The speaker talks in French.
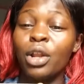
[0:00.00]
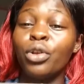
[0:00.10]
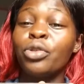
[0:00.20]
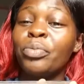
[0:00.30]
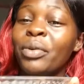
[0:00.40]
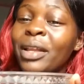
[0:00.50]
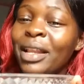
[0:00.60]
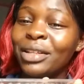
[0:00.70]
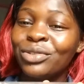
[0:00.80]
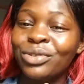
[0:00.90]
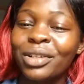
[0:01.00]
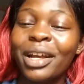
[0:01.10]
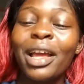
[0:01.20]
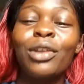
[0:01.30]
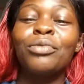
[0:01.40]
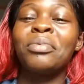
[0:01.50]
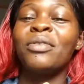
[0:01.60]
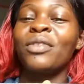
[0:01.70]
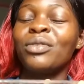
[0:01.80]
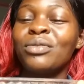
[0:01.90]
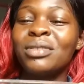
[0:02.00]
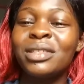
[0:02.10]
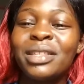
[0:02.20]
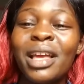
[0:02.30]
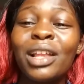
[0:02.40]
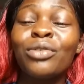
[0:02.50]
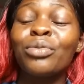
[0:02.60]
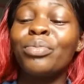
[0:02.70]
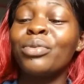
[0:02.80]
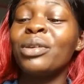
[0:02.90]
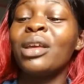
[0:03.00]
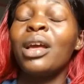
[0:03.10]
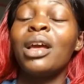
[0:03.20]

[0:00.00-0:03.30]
L'eau de pluie est naturelle, l'eau de pluie vient du ciel, l'eau de pluie...